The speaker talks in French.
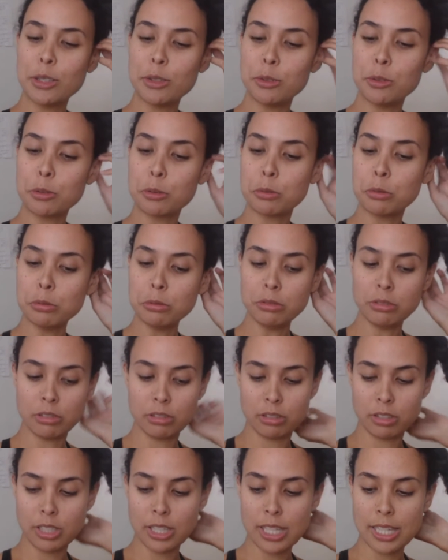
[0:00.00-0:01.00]
Du coup,
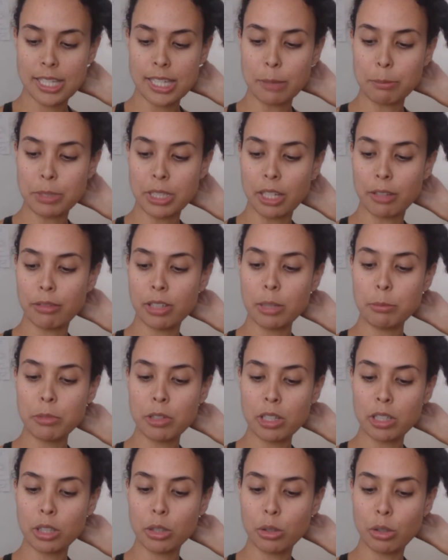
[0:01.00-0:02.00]
ça me tient
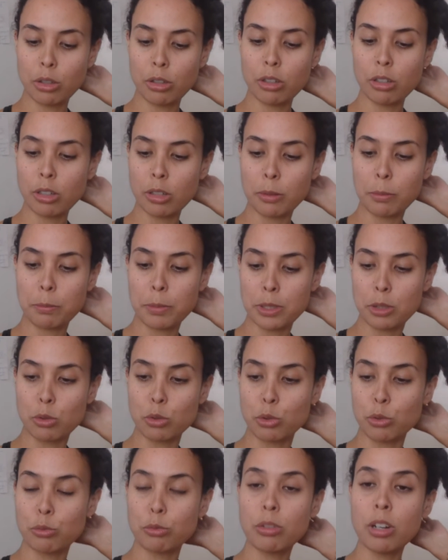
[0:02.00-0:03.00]
vraiment à cœur parce
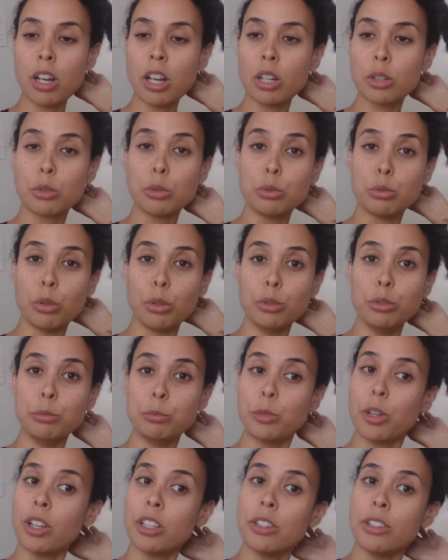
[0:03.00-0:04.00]
que je vois qu'autour de
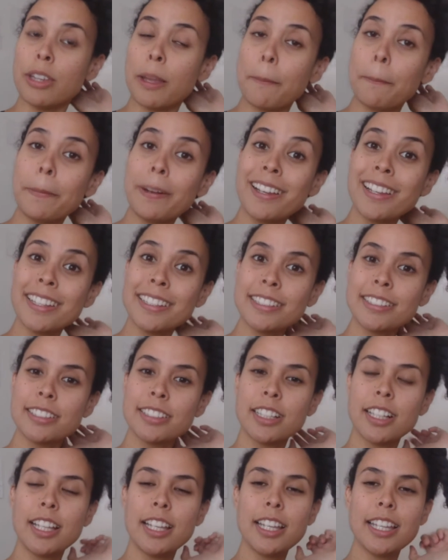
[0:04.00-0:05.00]
moi il y en a plein
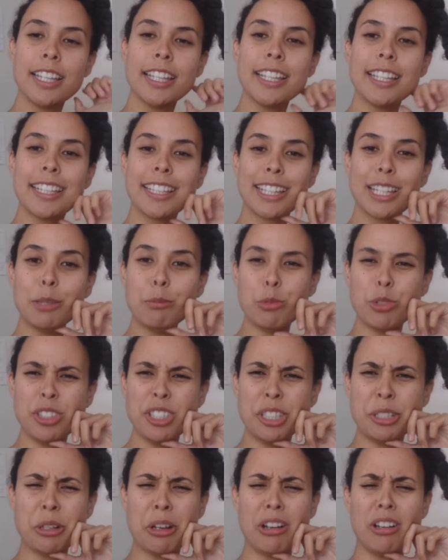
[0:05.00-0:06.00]
qui me
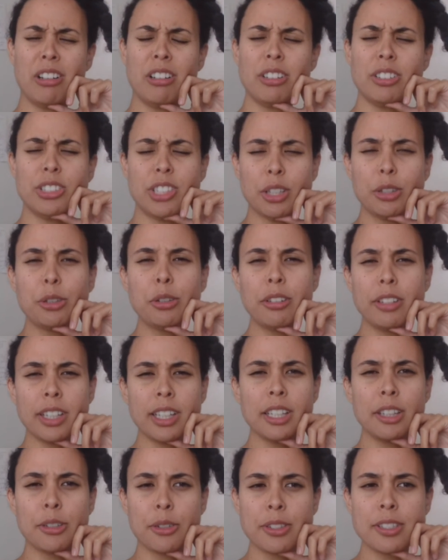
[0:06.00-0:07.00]
disent ah
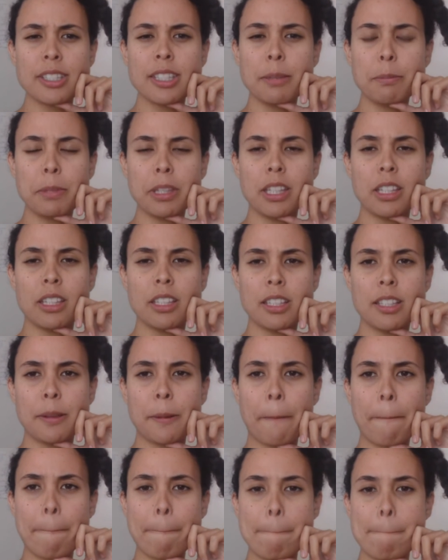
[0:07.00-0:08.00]
j'adorerais danser mais
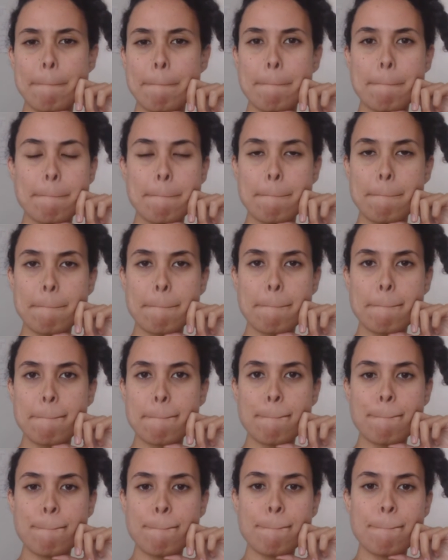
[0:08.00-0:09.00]

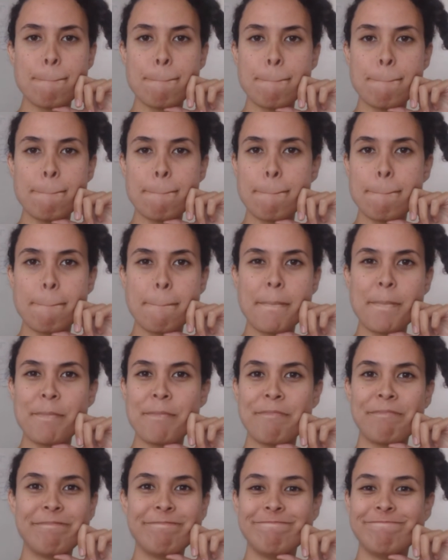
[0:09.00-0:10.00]
pas mmh,
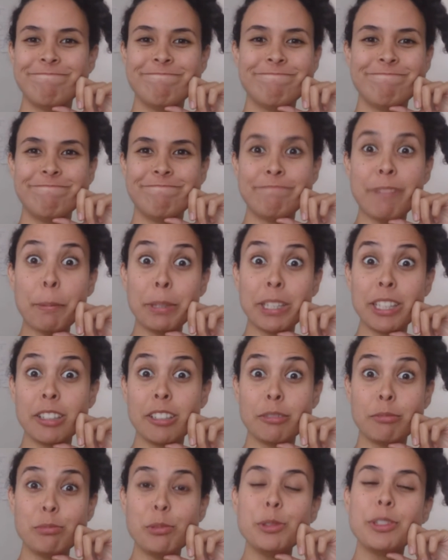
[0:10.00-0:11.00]
mmh.
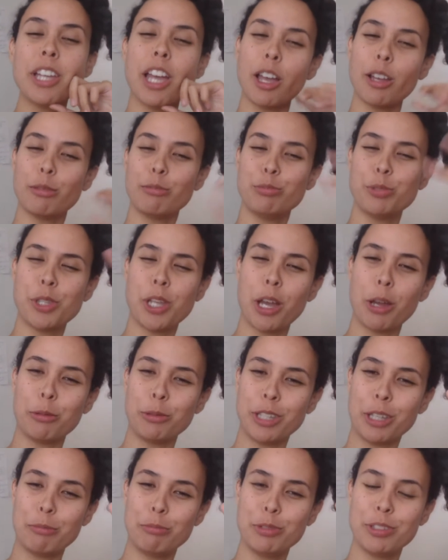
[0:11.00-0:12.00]
maintenant, plus tard, plus
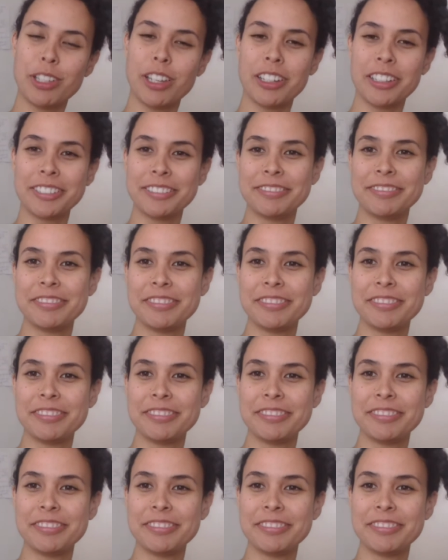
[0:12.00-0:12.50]
tard peut-être plus tard.